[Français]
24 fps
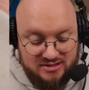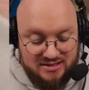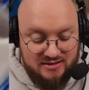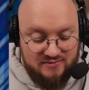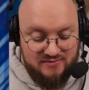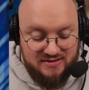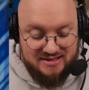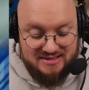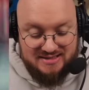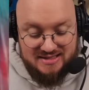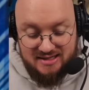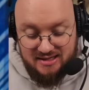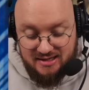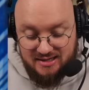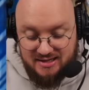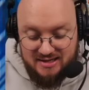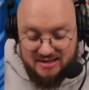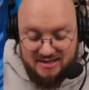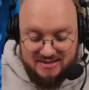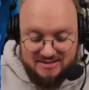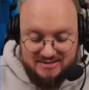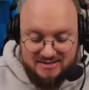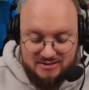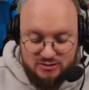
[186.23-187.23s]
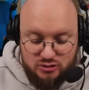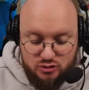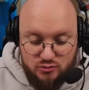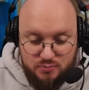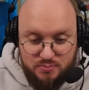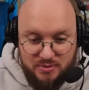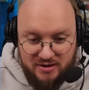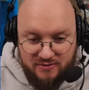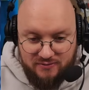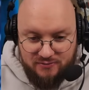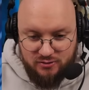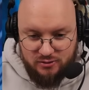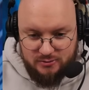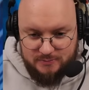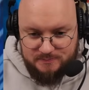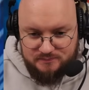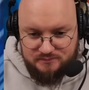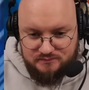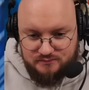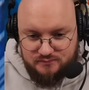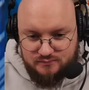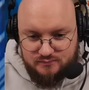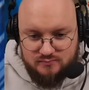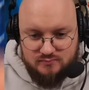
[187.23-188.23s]
adversaire. C'est super fort.
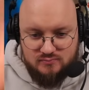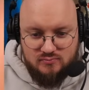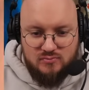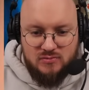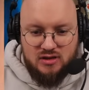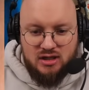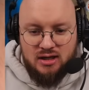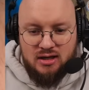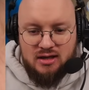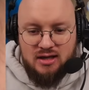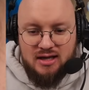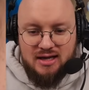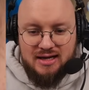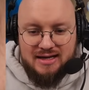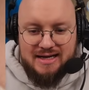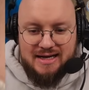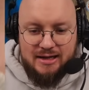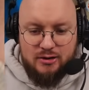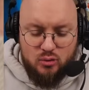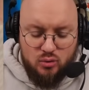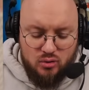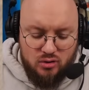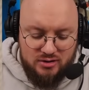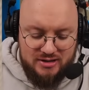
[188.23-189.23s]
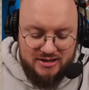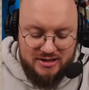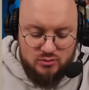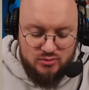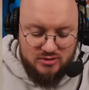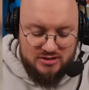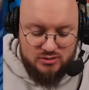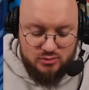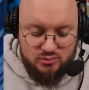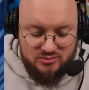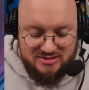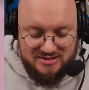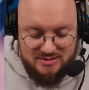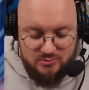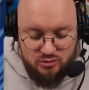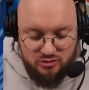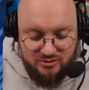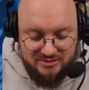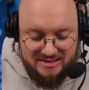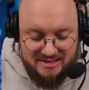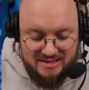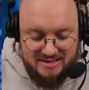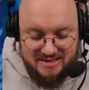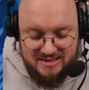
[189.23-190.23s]
Canon en équation
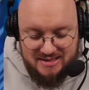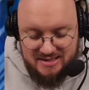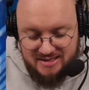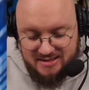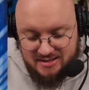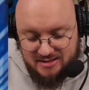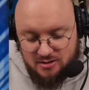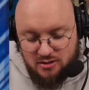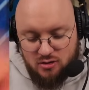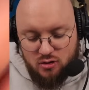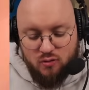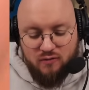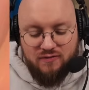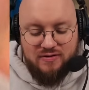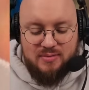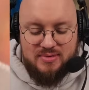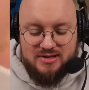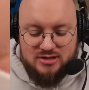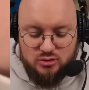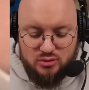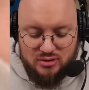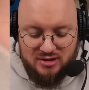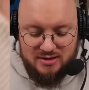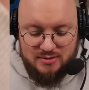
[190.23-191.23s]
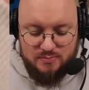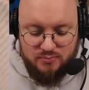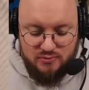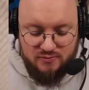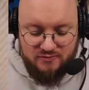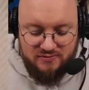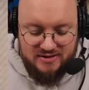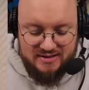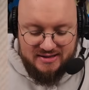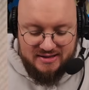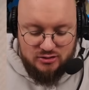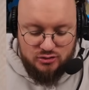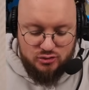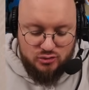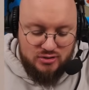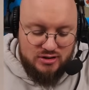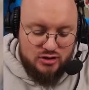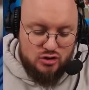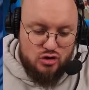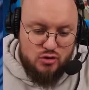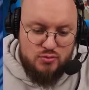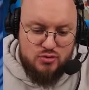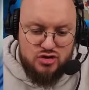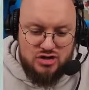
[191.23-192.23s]
simultanée. On va bien sûr aller plus vite hein, sur les
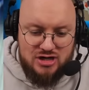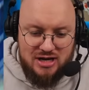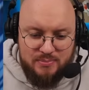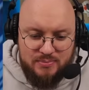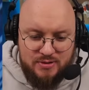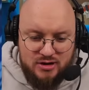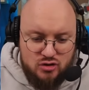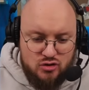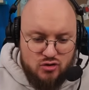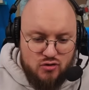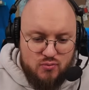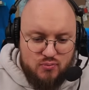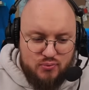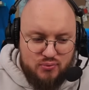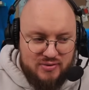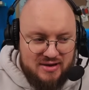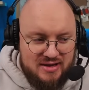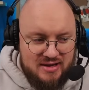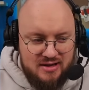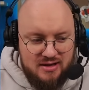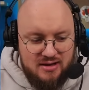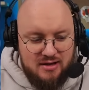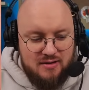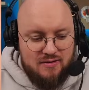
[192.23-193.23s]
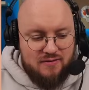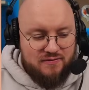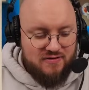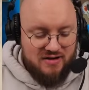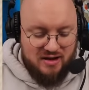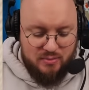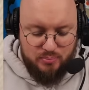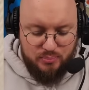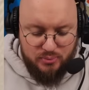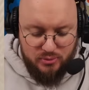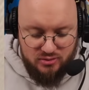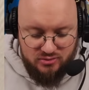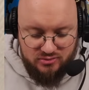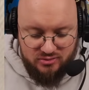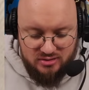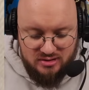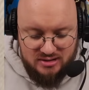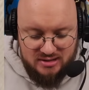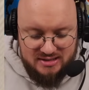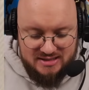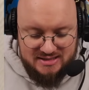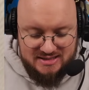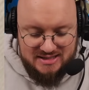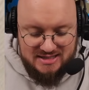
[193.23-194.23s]
communes. Je rappelle que vous pouvez faire pause
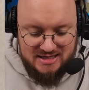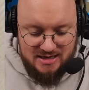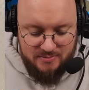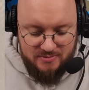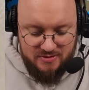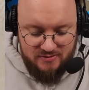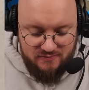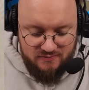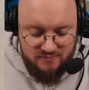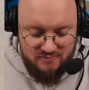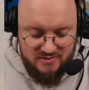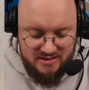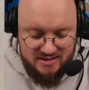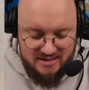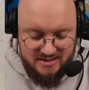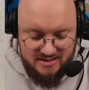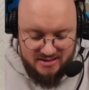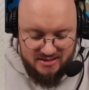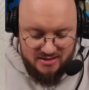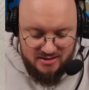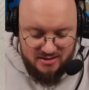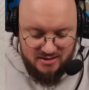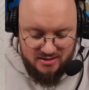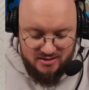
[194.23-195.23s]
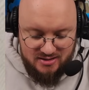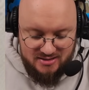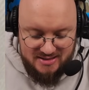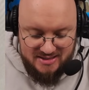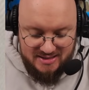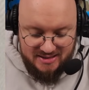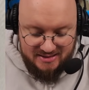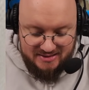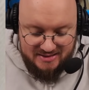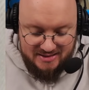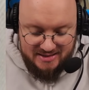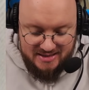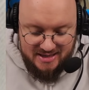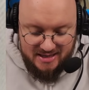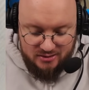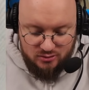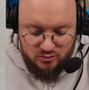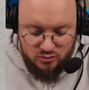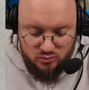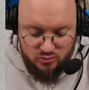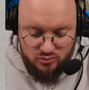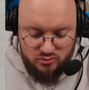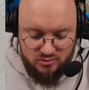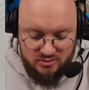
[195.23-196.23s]
si jamais vous voulez euh, lire des
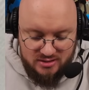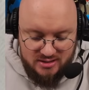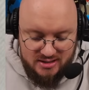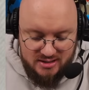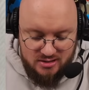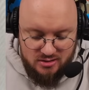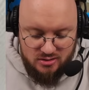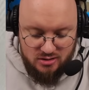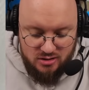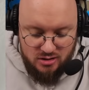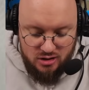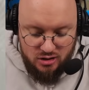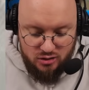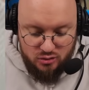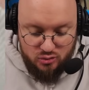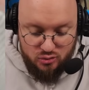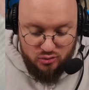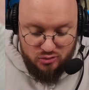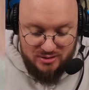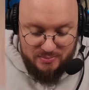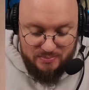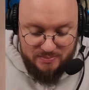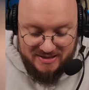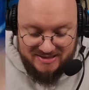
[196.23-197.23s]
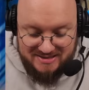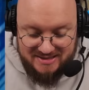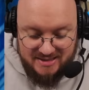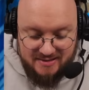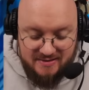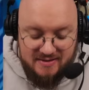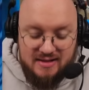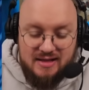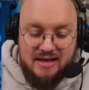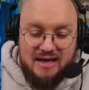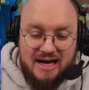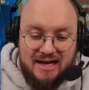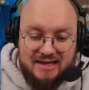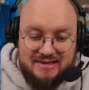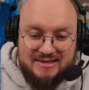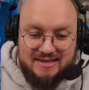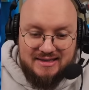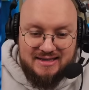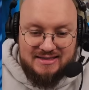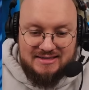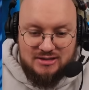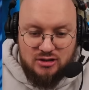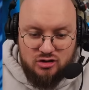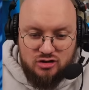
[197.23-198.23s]
cartes qu'on aurait, aurait passées.
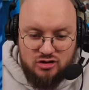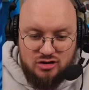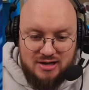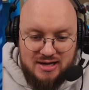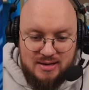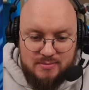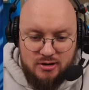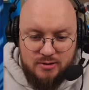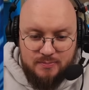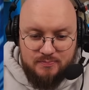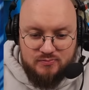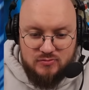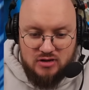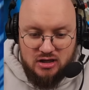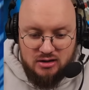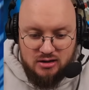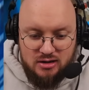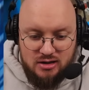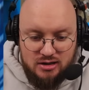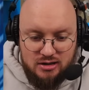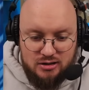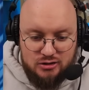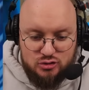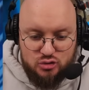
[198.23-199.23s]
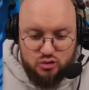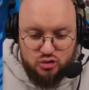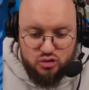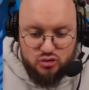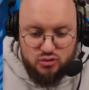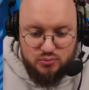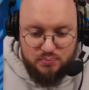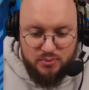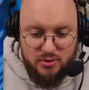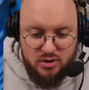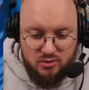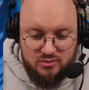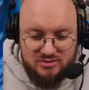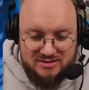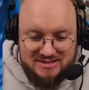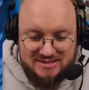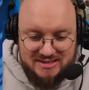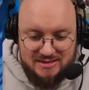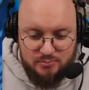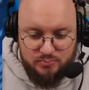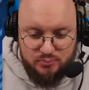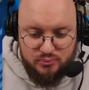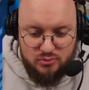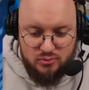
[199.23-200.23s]
Intéressant quand même, du support
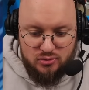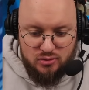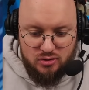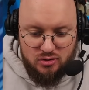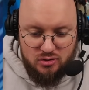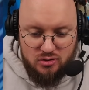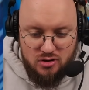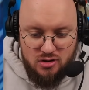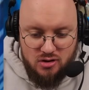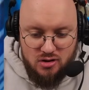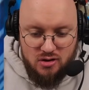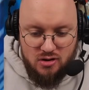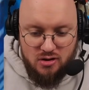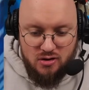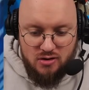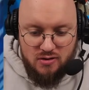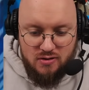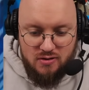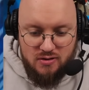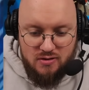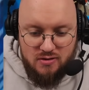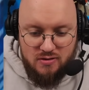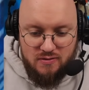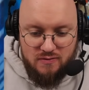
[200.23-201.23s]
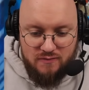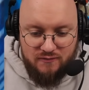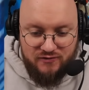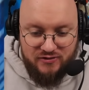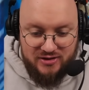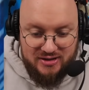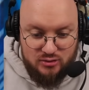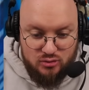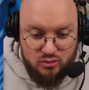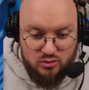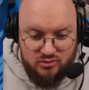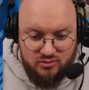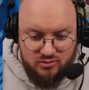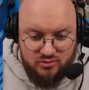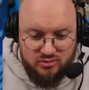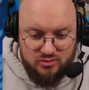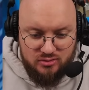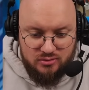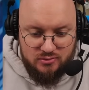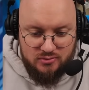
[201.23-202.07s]
aussi pour Vedos,